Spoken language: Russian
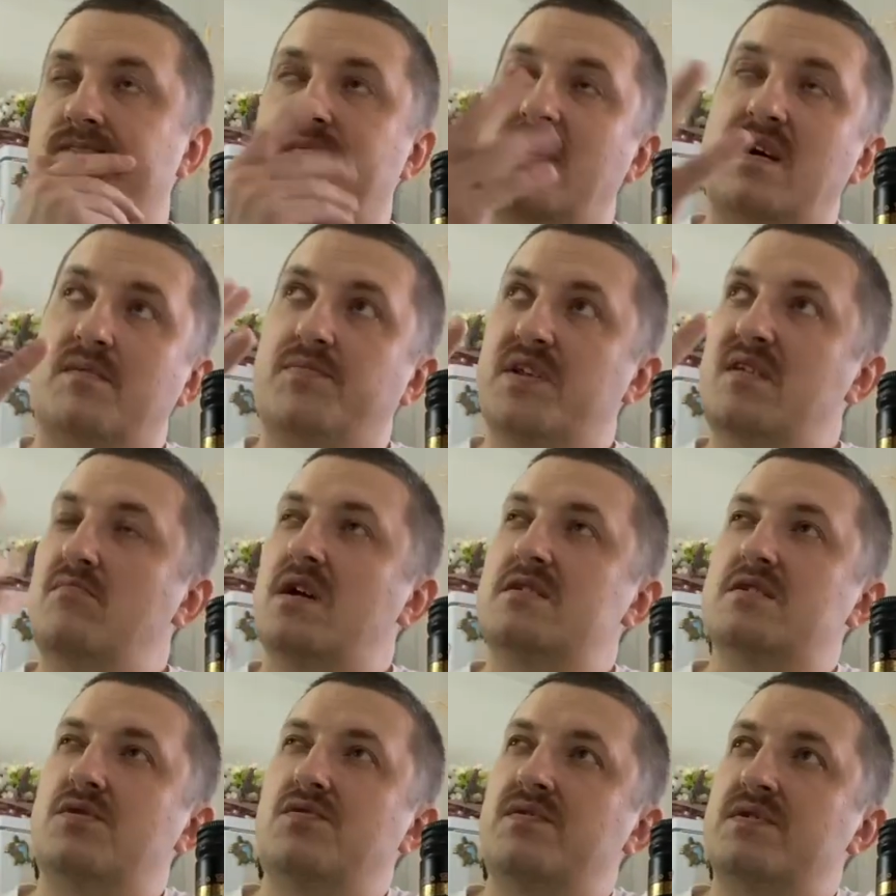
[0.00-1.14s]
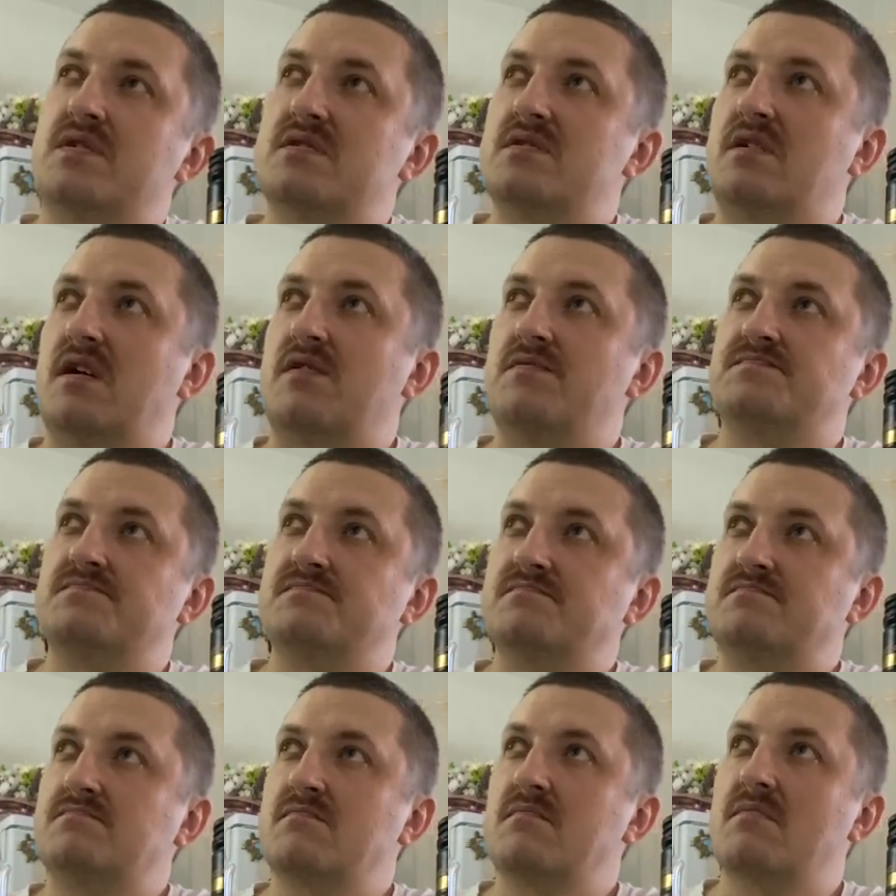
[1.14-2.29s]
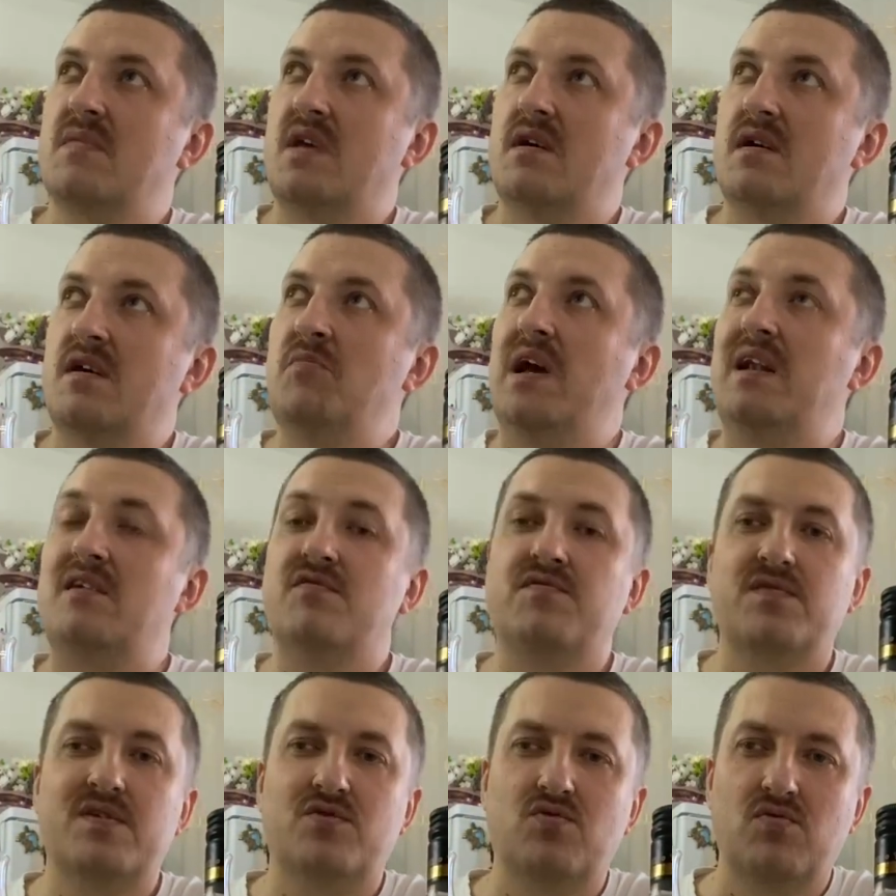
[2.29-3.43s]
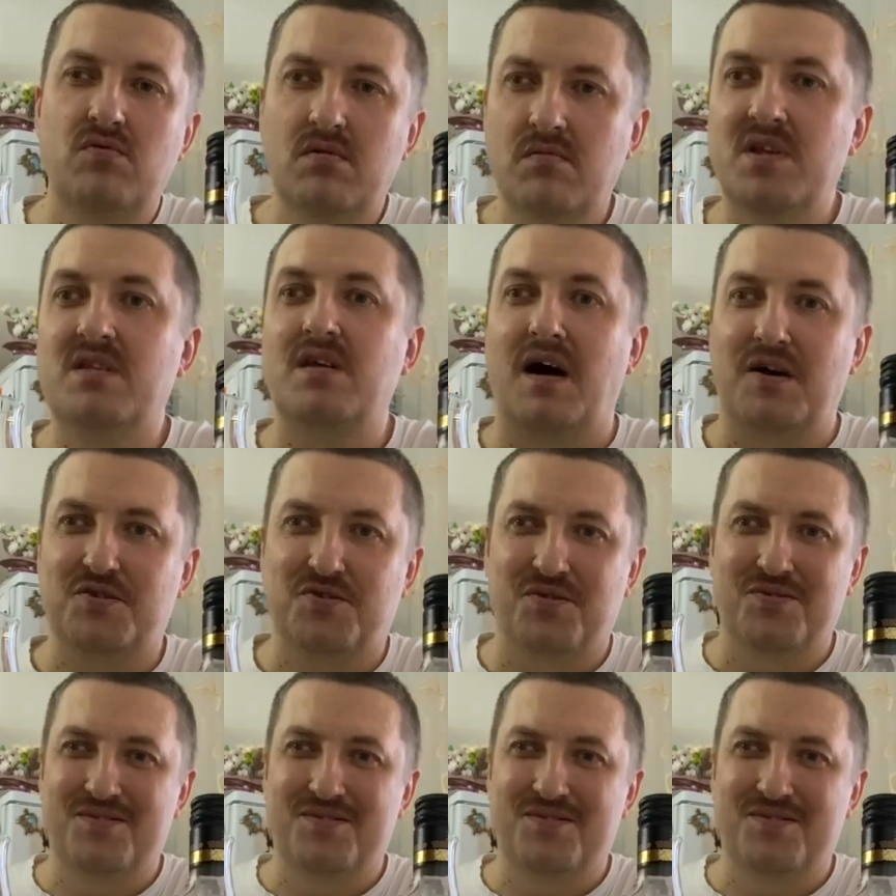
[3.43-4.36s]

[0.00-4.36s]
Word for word: как подобрать слово, не знаю, имели в виду метаксу,